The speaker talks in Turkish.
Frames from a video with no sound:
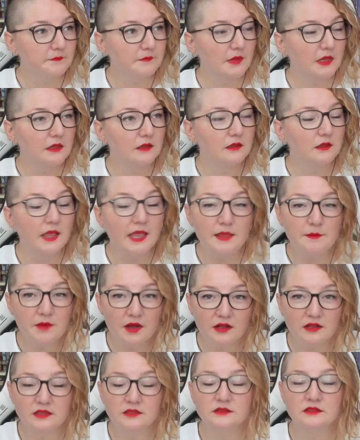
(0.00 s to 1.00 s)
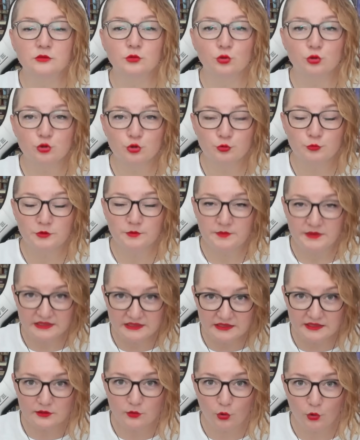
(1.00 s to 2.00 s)
e, hem hakkında doğru düzgün bir
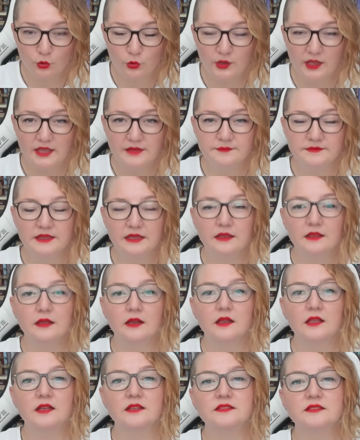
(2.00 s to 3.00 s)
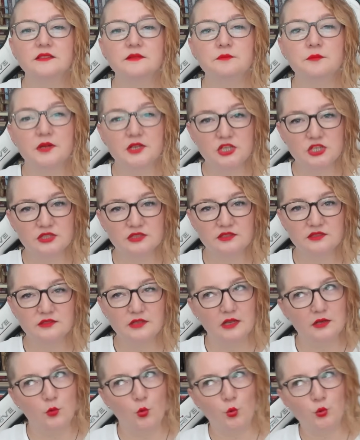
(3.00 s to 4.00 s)
bilgi yok hem de hayatının başlarında
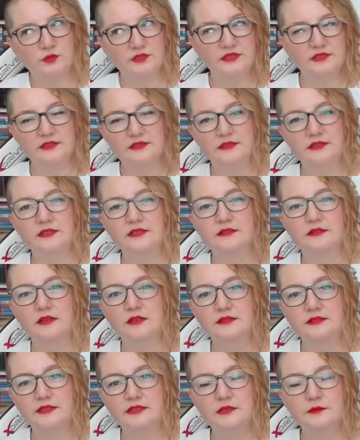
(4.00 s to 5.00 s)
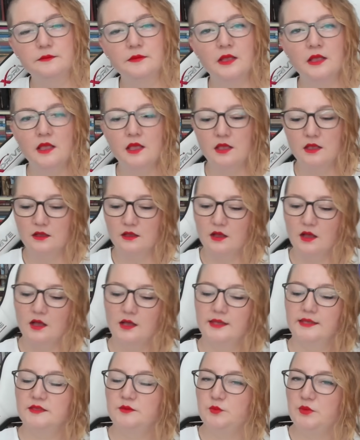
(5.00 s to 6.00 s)
hani ortalarına kadar diyelim
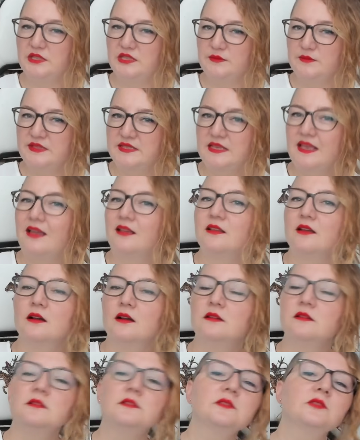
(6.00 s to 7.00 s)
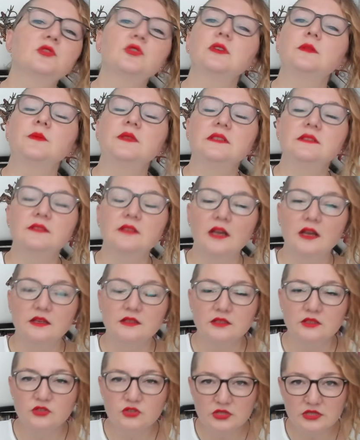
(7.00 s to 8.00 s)
gayet bilimsel, akılcı bir
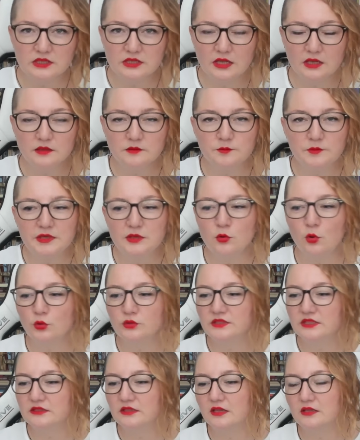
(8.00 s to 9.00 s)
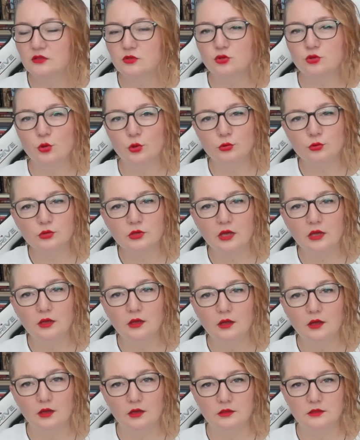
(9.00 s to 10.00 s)
tarihçiyken bir noktadan sonra
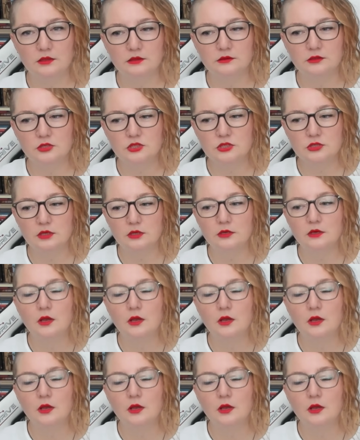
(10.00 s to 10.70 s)
arkadaşlar